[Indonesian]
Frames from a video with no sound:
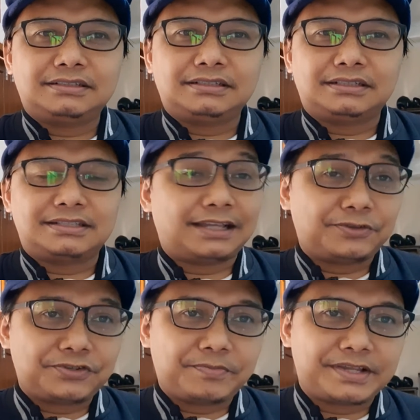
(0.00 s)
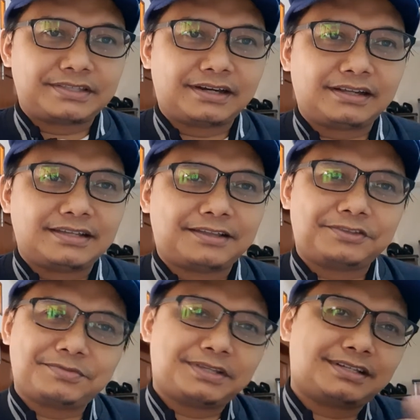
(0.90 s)
Eh, satu semester ya
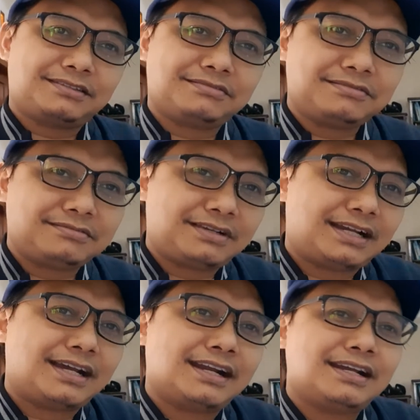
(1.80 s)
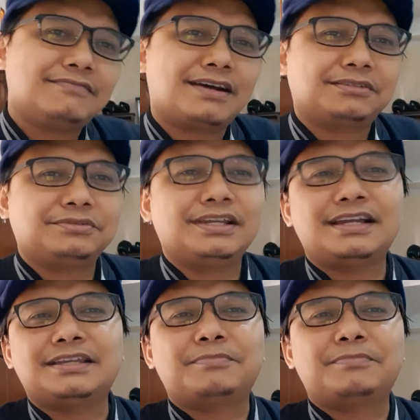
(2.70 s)
satu semester itu kadang-kadang waktunya hanya